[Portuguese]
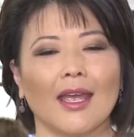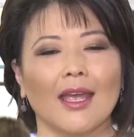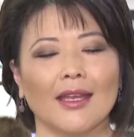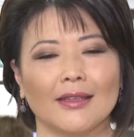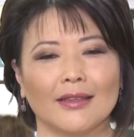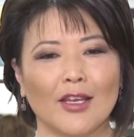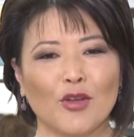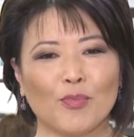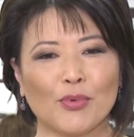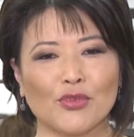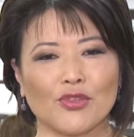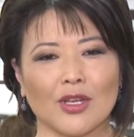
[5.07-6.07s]
Em
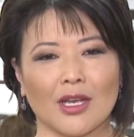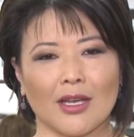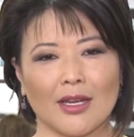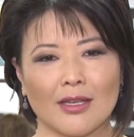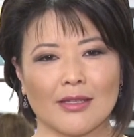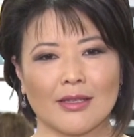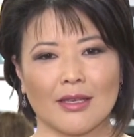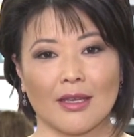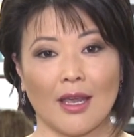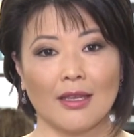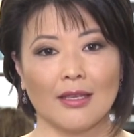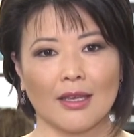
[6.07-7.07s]
tempos de crise,
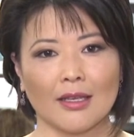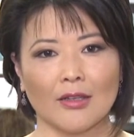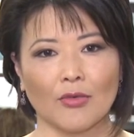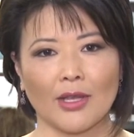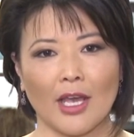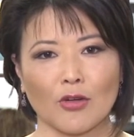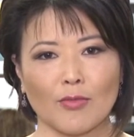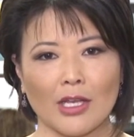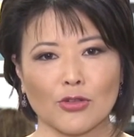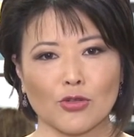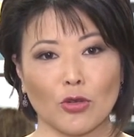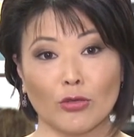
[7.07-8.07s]
quem é que não quer uma
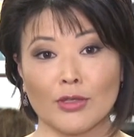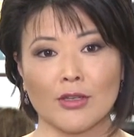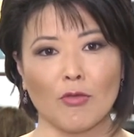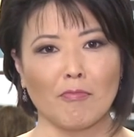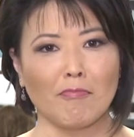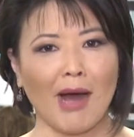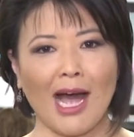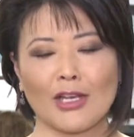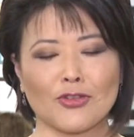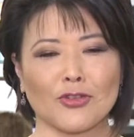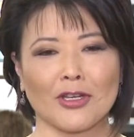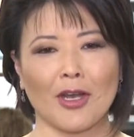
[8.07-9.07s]
solução
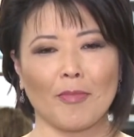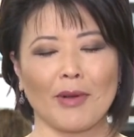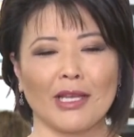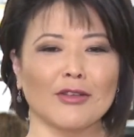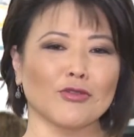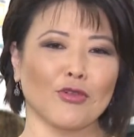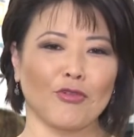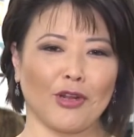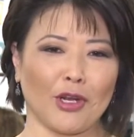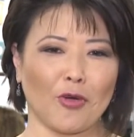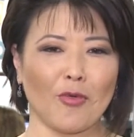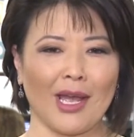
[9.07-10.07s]
mágica para não
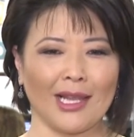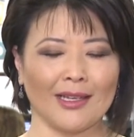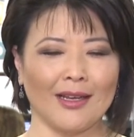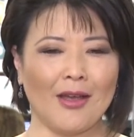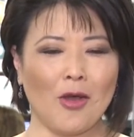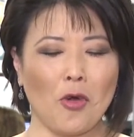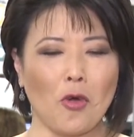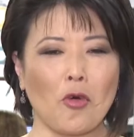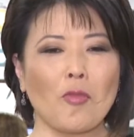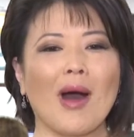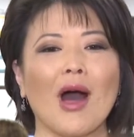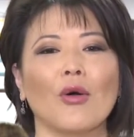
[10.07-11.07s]
sofrer com ela?
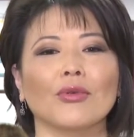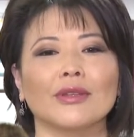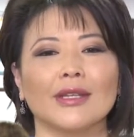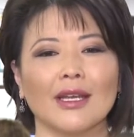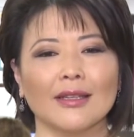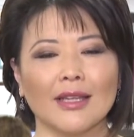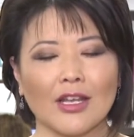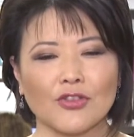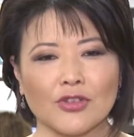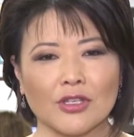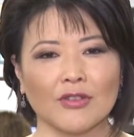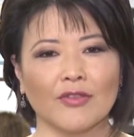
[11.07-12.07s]
Uma
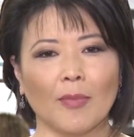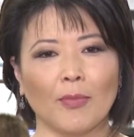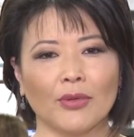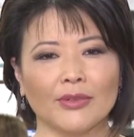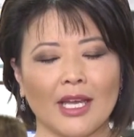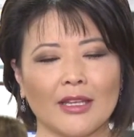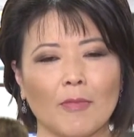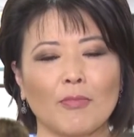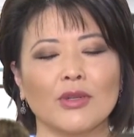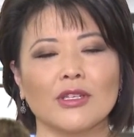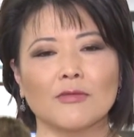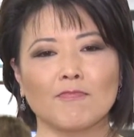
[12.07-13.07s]
alternativa apontada
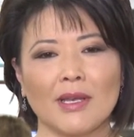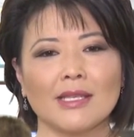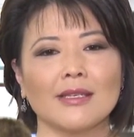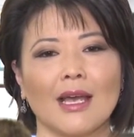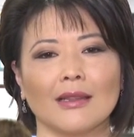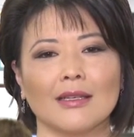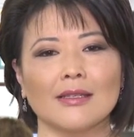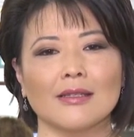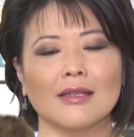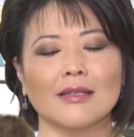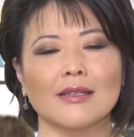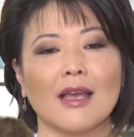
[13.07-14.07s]
por
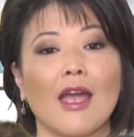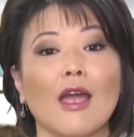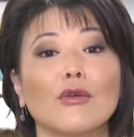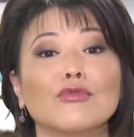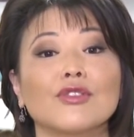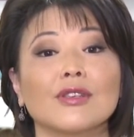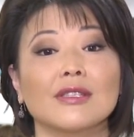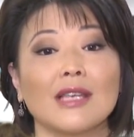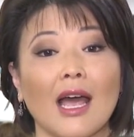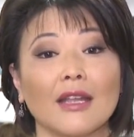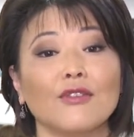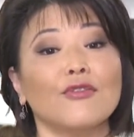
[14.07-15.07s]
especialistas é o
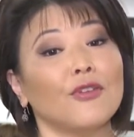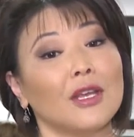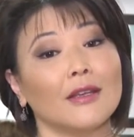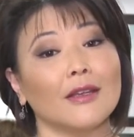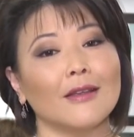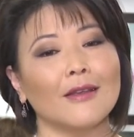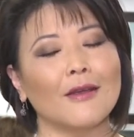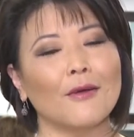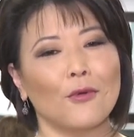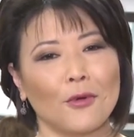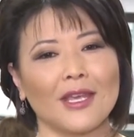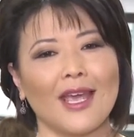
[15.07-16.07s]
design thinking.
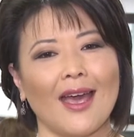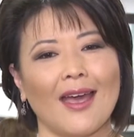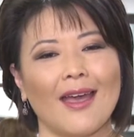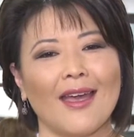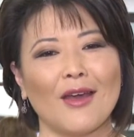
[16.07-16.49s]
O que é?